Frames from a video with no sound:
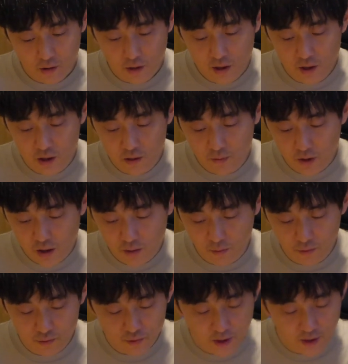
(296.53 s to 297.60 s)
1ミリ
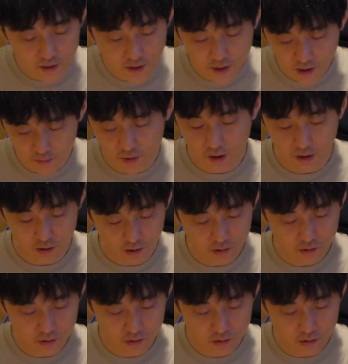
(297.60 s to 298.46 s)
も抜かせないみたいな